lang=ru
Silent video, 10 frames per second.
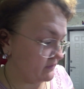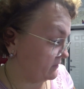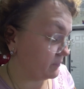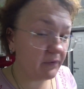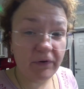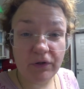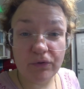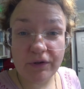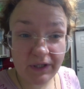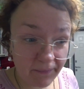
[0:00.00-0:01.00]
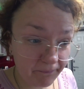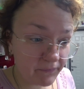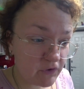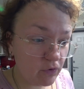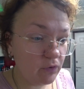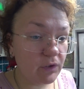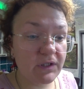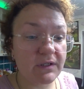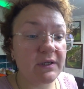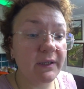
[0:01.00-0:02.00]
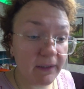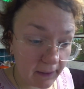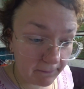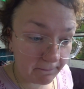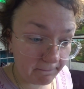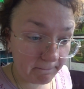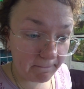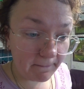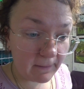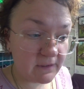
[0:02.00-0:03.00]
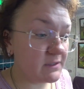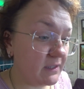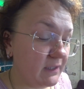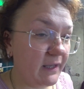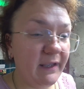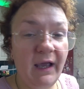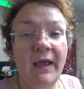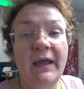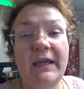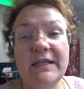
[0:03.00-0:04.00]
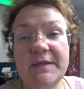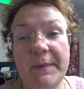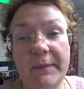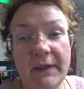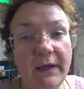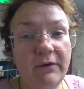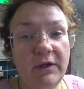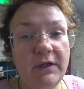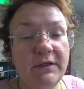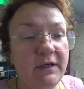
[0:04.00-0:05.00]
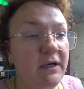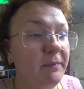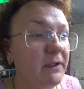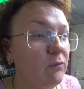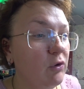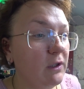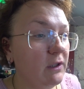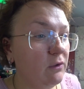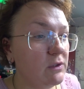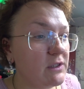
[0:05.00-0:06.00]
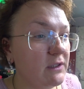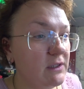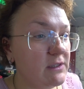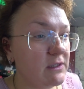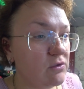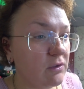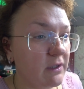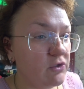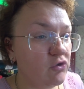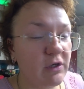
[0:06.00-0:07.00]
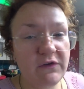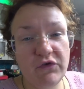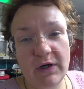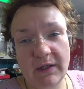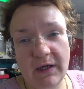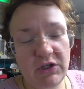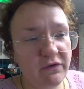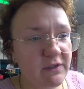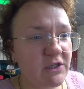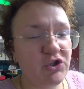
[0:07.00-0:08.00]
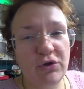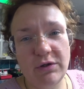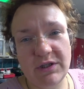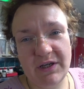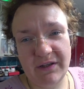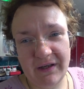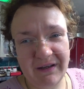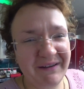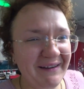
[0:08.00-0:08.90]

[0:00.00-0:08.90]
Всем привет, друзья! Сегодня у нас среда. Среда. Я, я запоминаю дни недели, потому когда у нас канализацию откачивают. Раз вчера откачивали, значит сегодня среда.